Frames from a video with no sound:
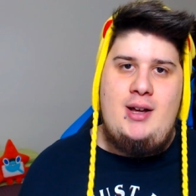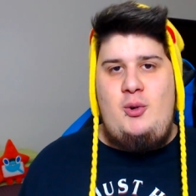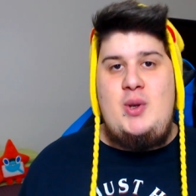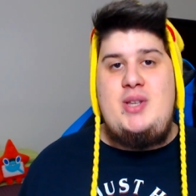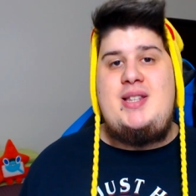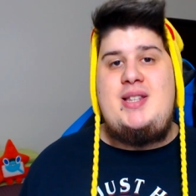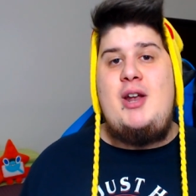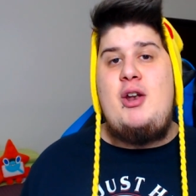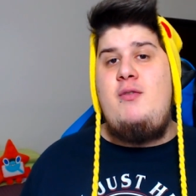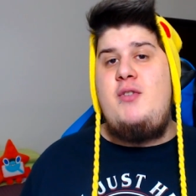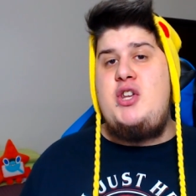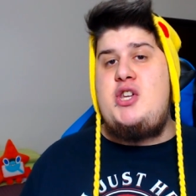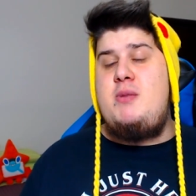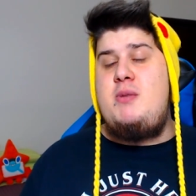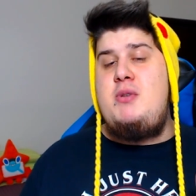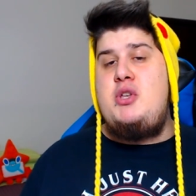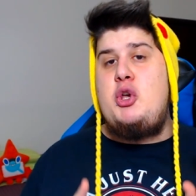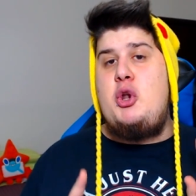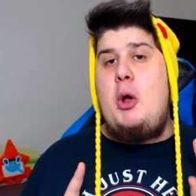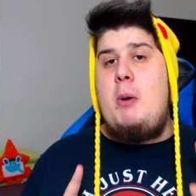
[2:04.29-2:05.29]
Quest'anno invece
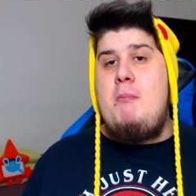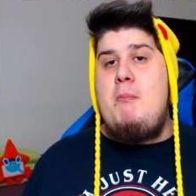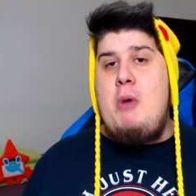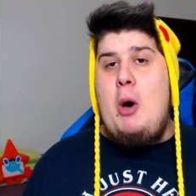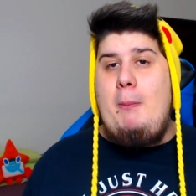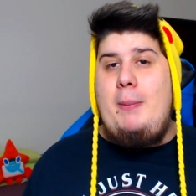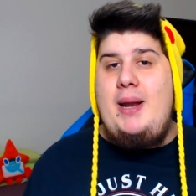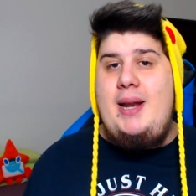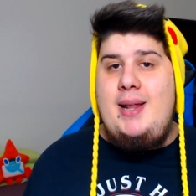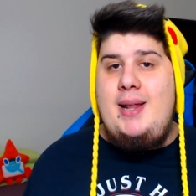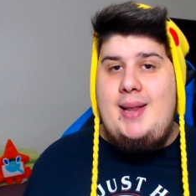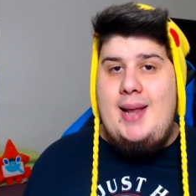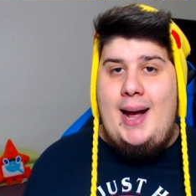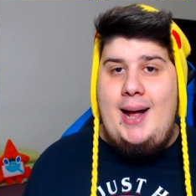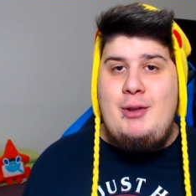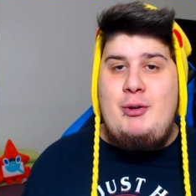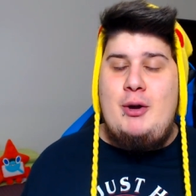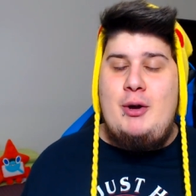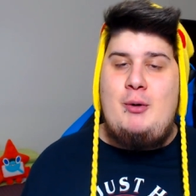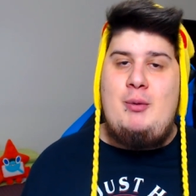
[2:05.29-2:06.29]
mi sono
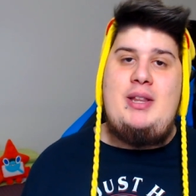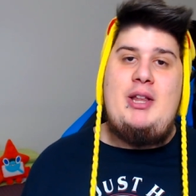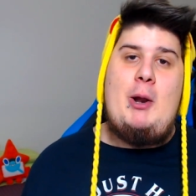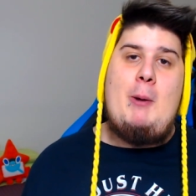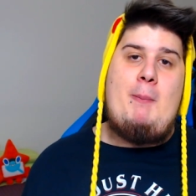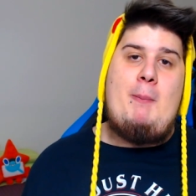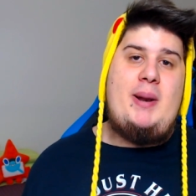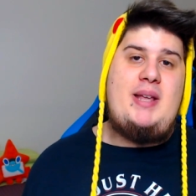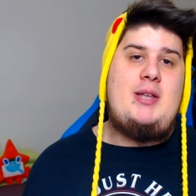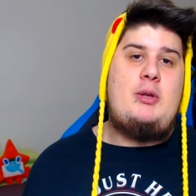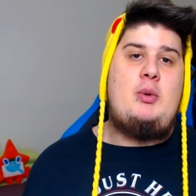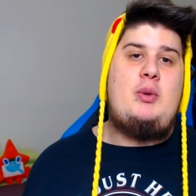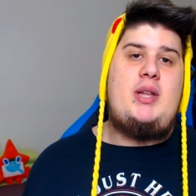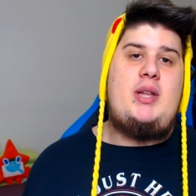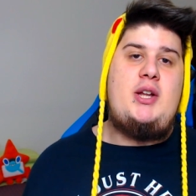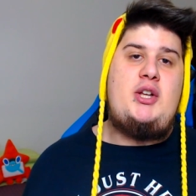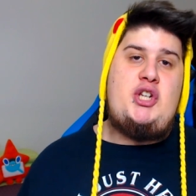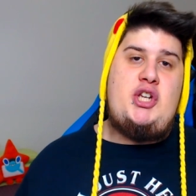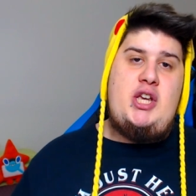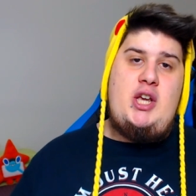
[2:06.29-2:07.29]
mobilitato e quindi le ho prese tutte
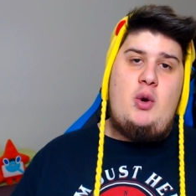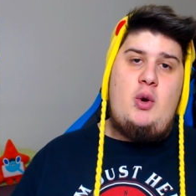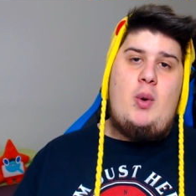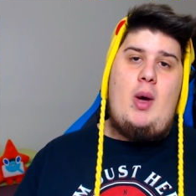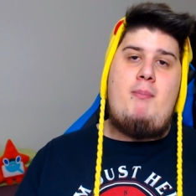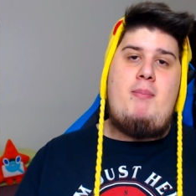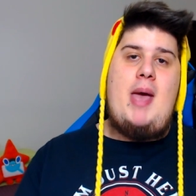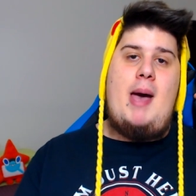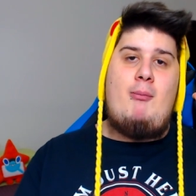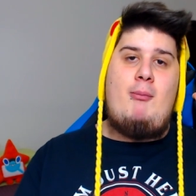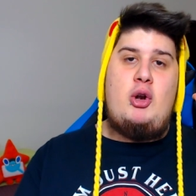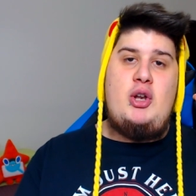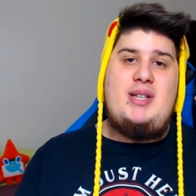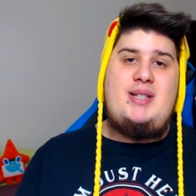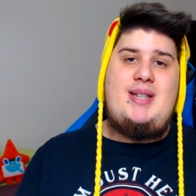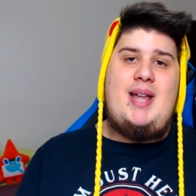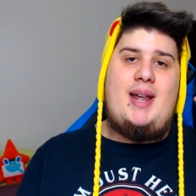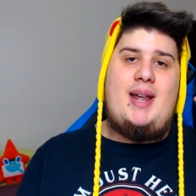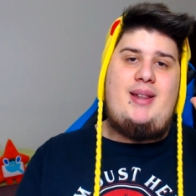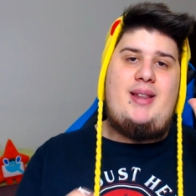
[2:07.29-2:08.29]
e cinque. Abbiamo gli
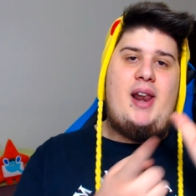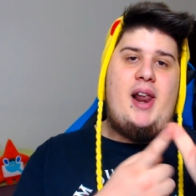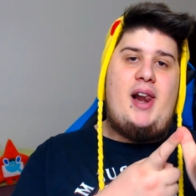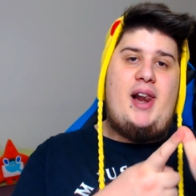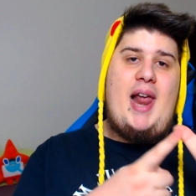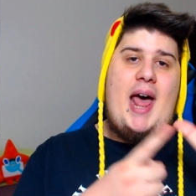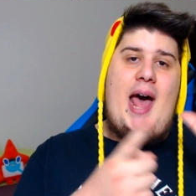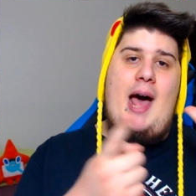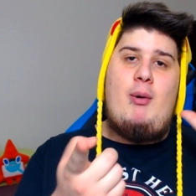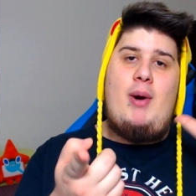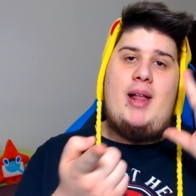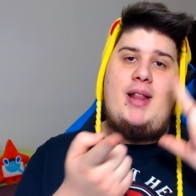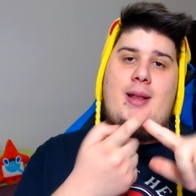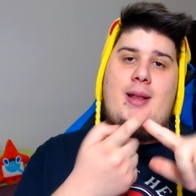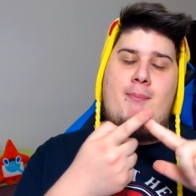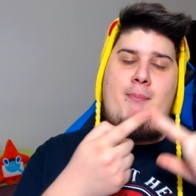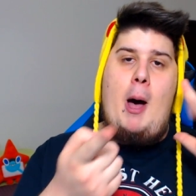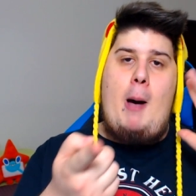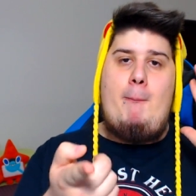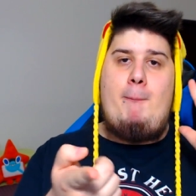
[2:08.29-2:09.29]
starter Rowlet,
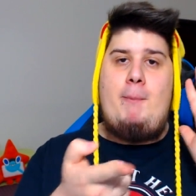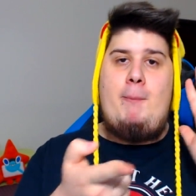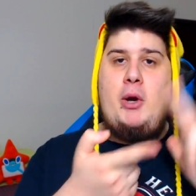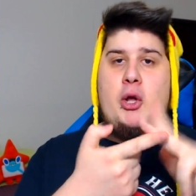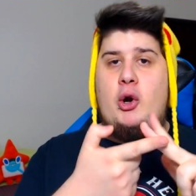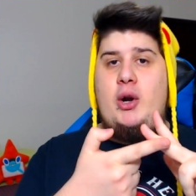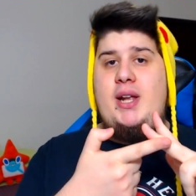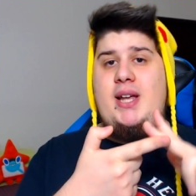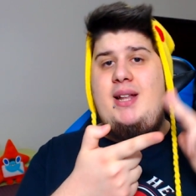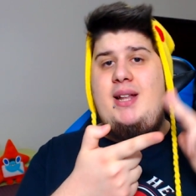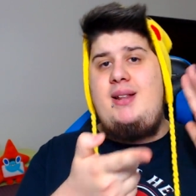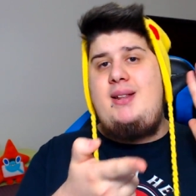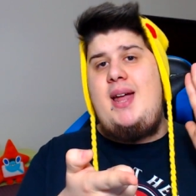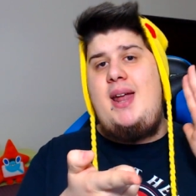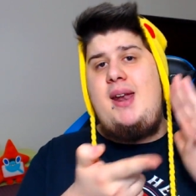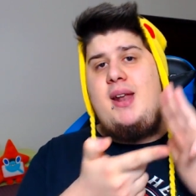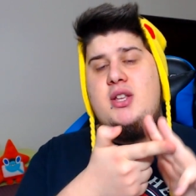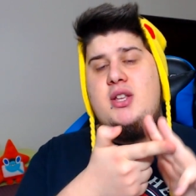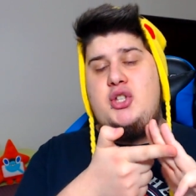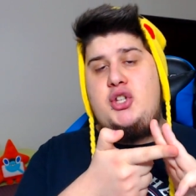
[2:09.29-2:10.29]
Poplio,
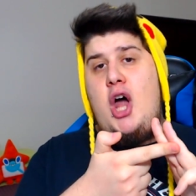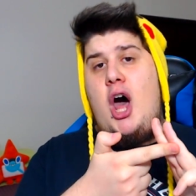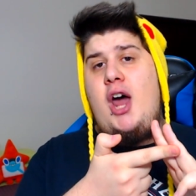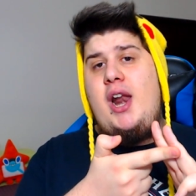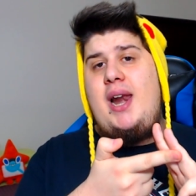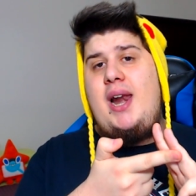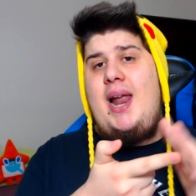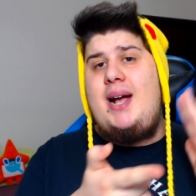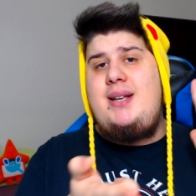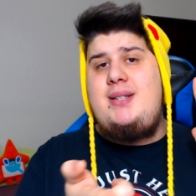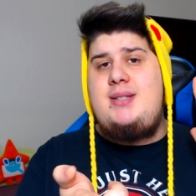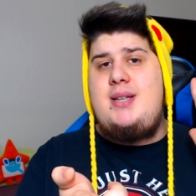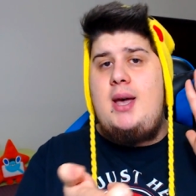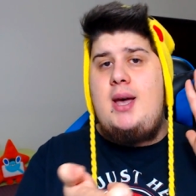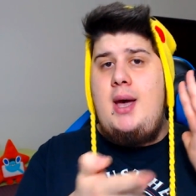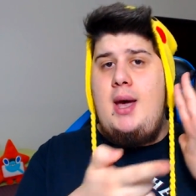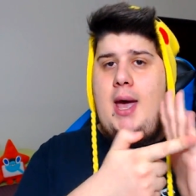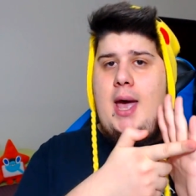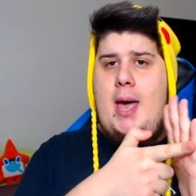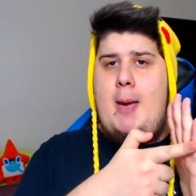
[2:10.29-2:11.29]
Litten, Snorlax
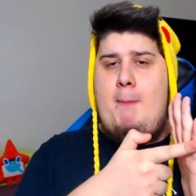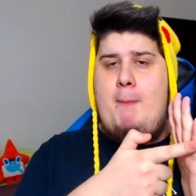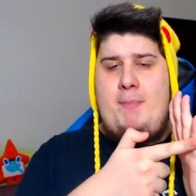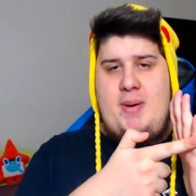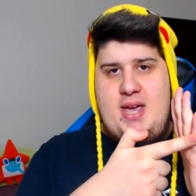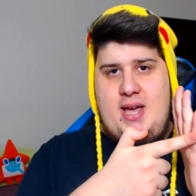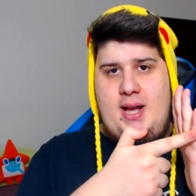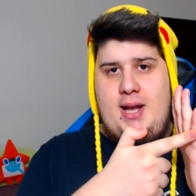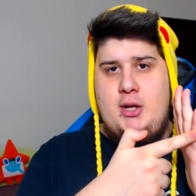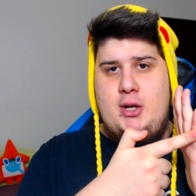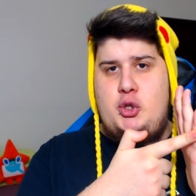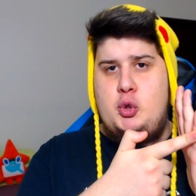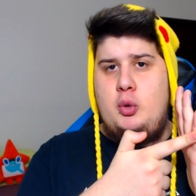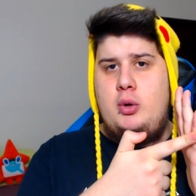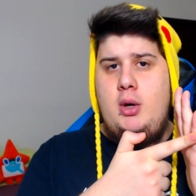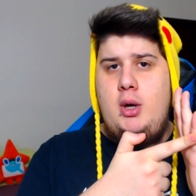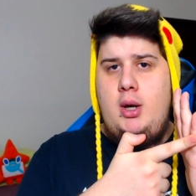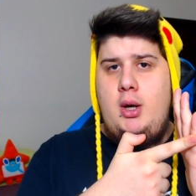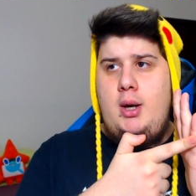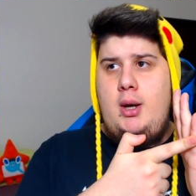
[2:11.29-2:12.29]
e Pikachu.